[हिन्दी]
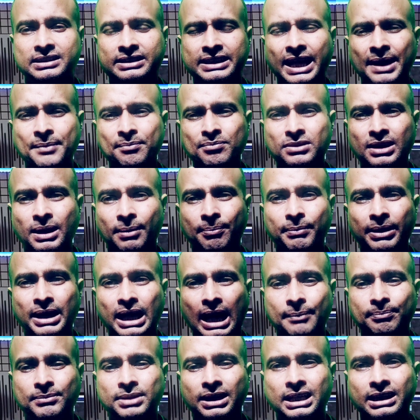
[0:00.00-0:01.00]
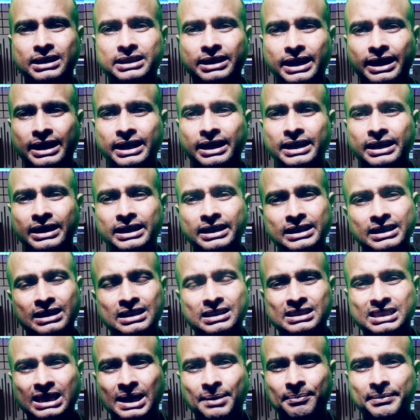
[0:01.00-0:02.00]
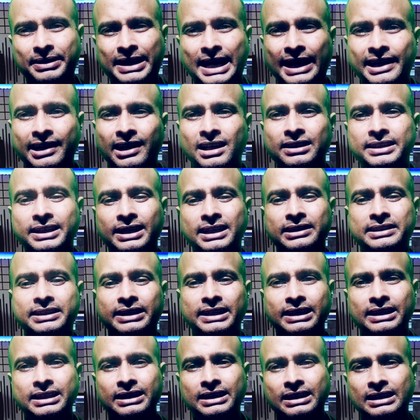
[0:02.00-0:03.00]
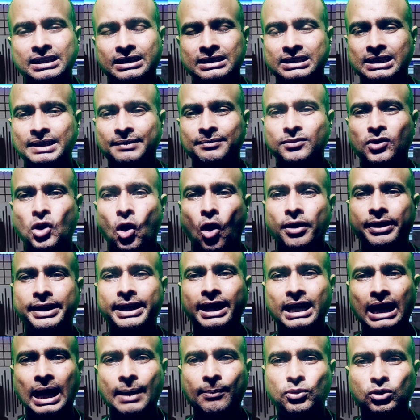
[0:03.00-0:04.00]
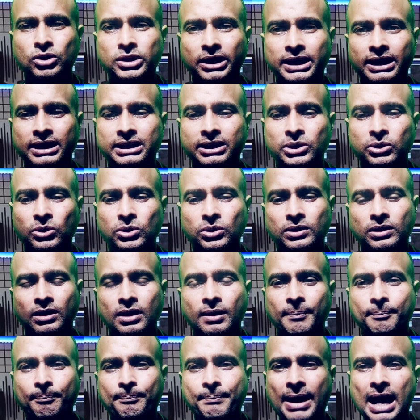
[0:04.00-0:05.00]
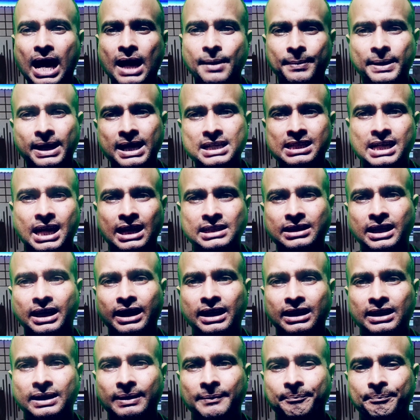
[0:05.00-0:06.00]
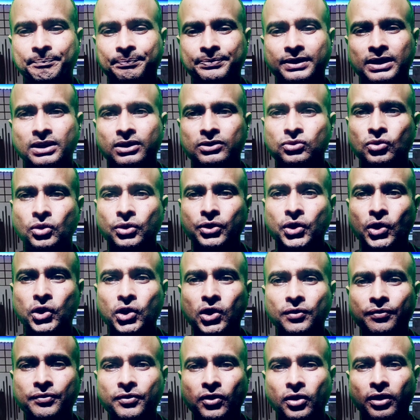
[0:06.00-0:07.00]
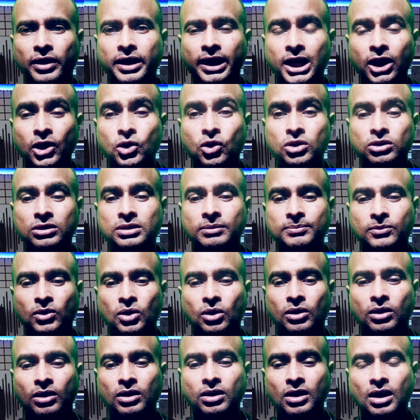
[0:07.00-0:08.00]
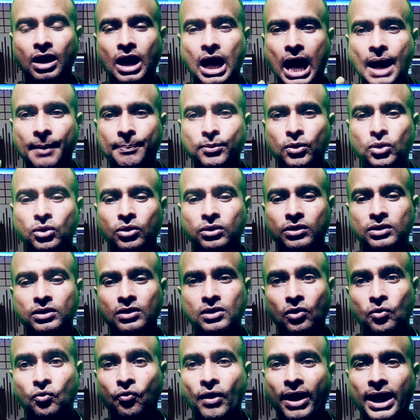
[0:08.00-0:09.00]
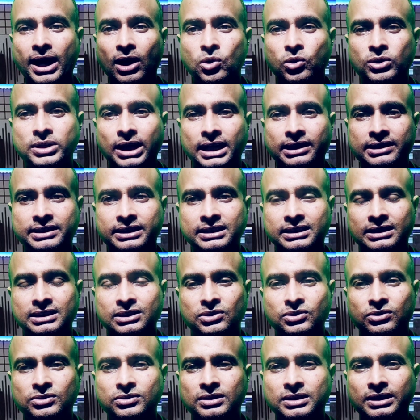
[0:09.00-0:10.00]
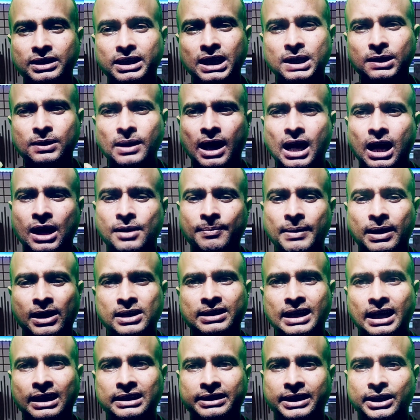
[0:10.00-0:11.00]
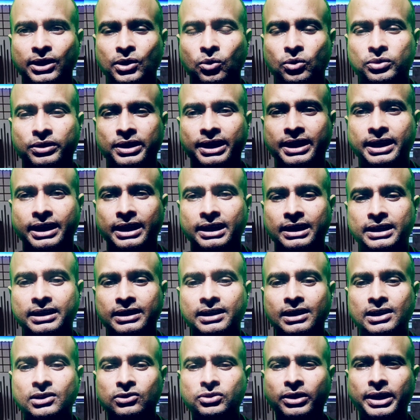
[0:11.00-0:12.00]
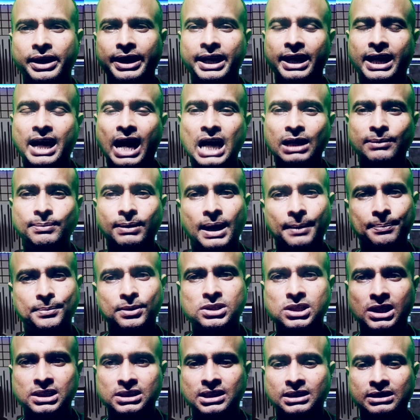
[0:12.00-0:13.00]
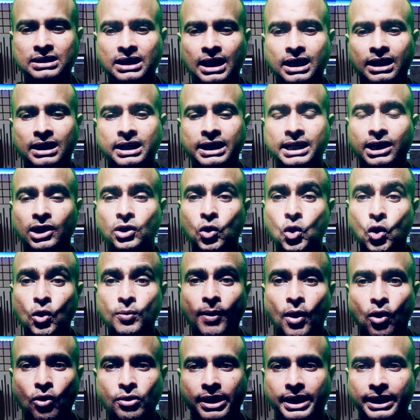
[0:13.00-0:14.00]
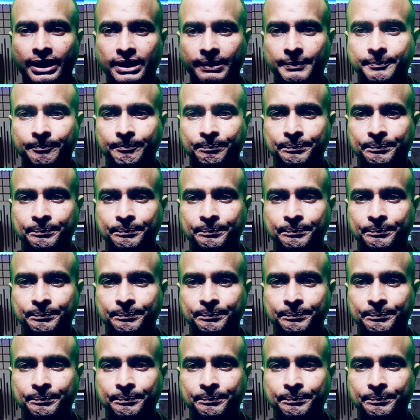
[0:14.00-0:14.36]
सेम थंबनेल आप दे देते हैं सेम टाइटल दे देते हैं सेम कॉन्टेंट आप लोग दे देते हो बार बार ऐसा आता है तो यूट्यूब को एलिग्रिदम को आपको वायरल हो जाती है ये हर बार डालते हैं लोग ठीक है तो एक आध बार आपको चल सकता है लेकिन हु बहू नहीं